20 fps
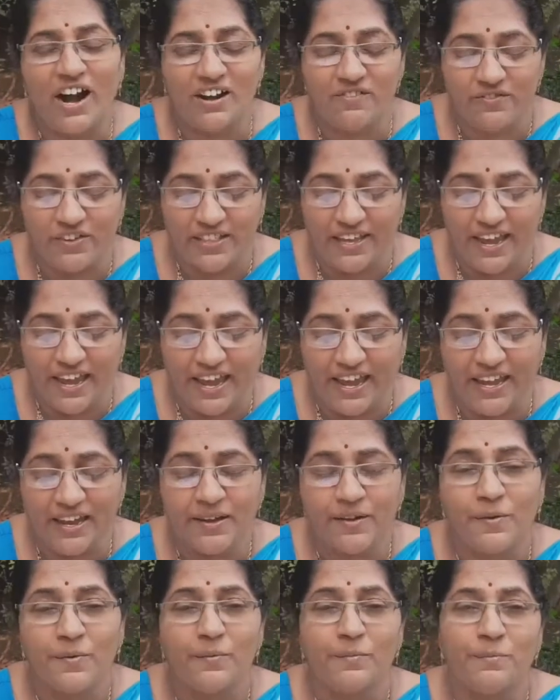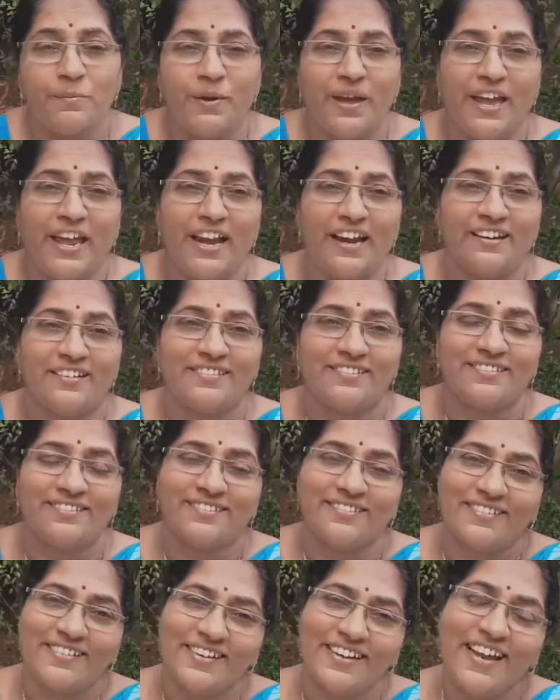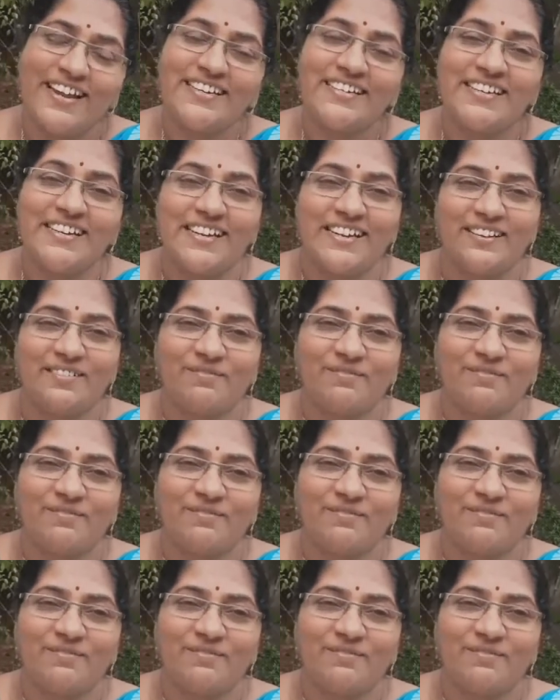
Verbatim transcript: வாழ்வதே மேல் நன்றி